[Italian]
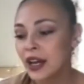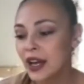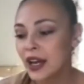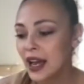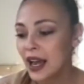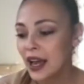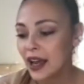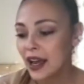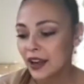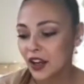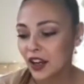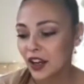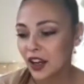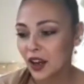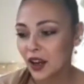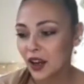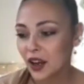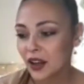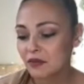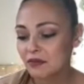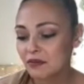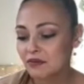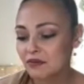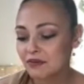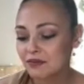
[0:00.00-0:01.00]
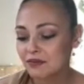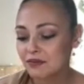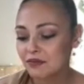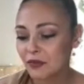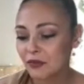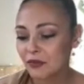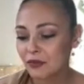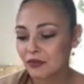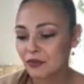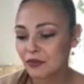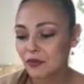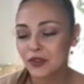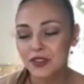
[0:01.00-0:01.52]
E, ehm,
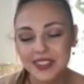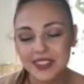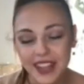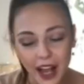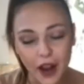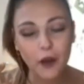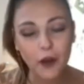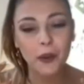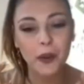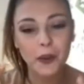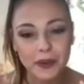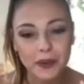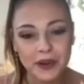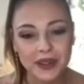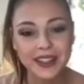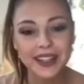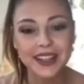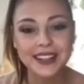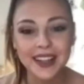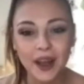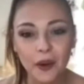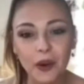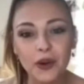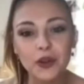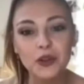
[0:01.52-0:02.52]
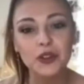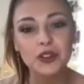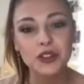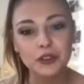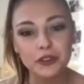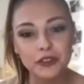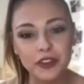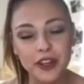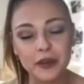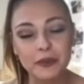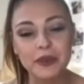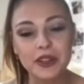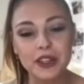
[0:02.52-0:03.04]
sai come per dire, sai quando ti
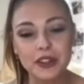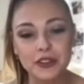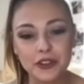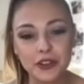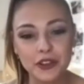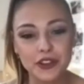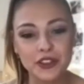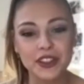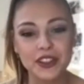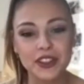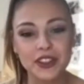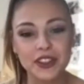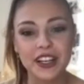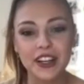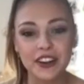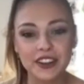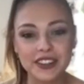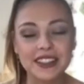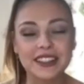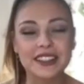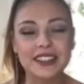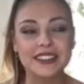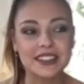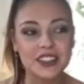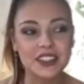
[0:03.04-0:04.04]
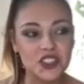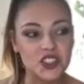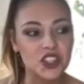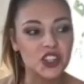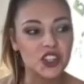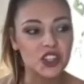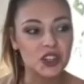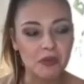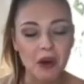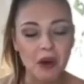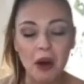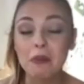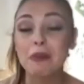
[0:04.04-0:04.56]
fermi di fronte alle cose che
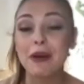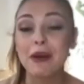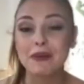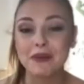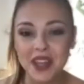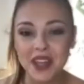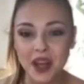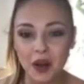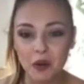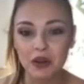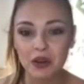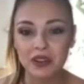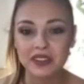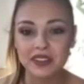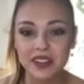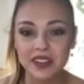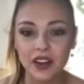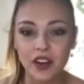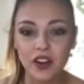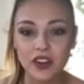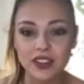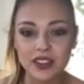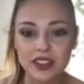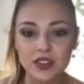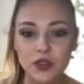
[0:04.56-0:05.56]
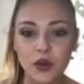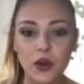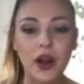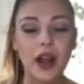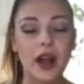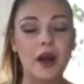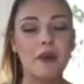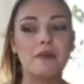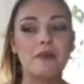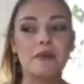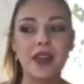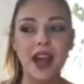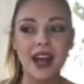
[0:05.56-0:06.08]
dici mamma mia quante cose sono
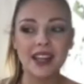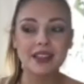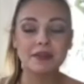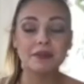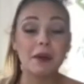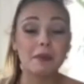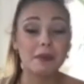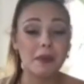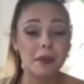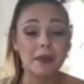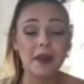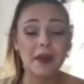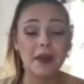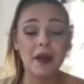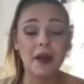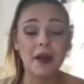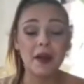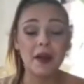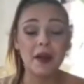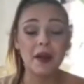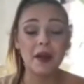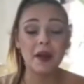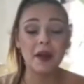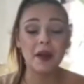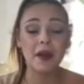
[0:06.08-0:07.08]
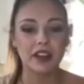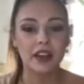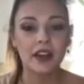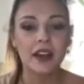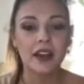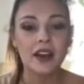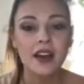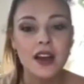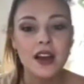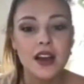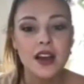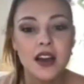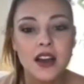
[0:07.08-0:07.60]
cambiate, mamma mia quante
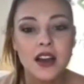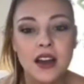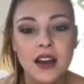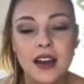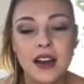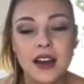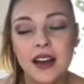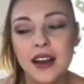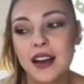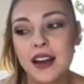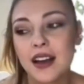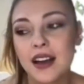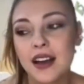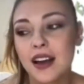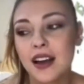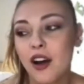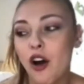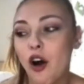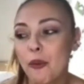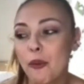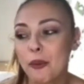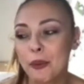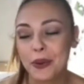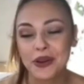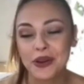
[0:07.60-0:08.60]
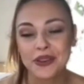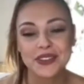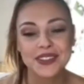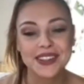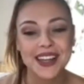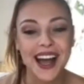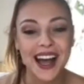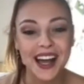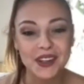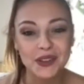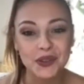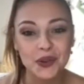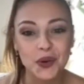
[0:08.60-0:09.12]
cose eh, ho
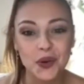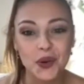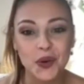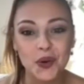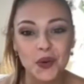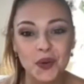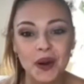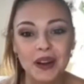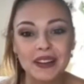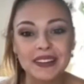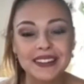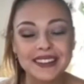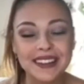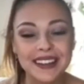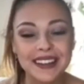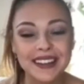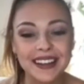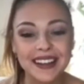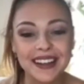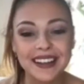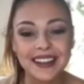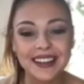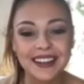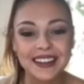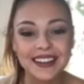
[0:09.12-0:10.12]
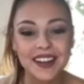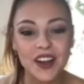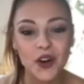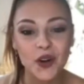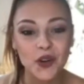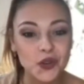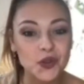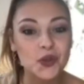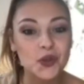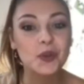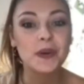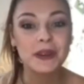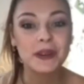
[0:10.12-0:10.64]
passato, quante ne ho
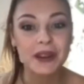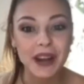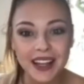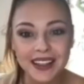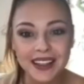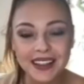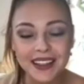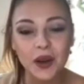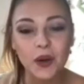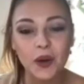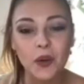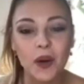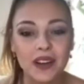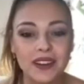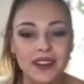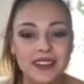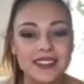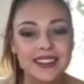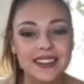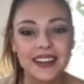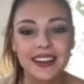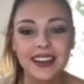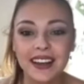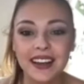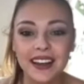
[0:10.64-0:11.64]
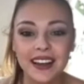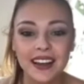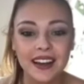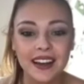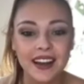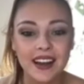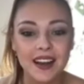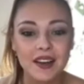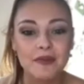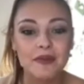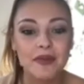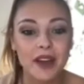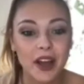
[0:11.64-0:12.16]
superate e quante
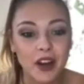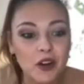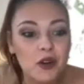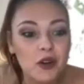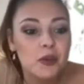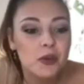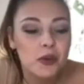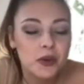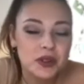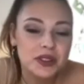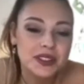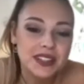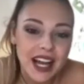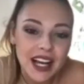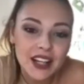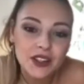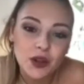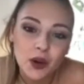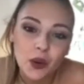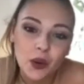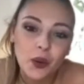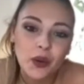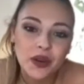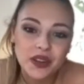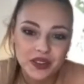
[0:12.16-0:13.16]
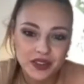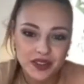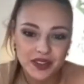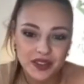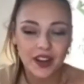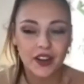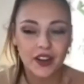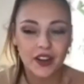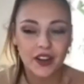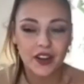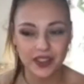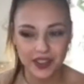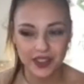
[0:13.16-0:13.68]
mi hanno portato a questa
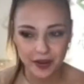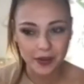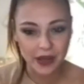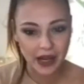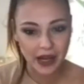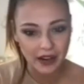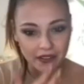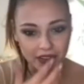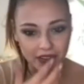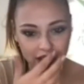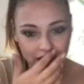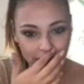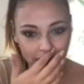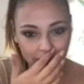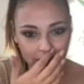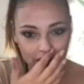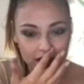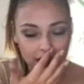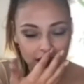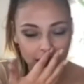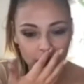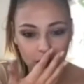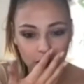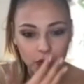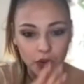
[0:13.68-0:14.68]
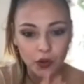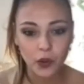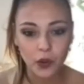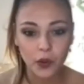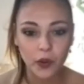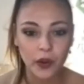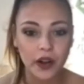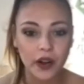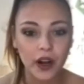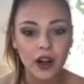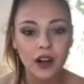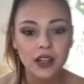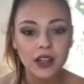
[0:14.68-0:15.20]
cosa meravigliosa
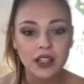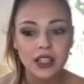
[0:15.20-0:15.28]
comunque, no?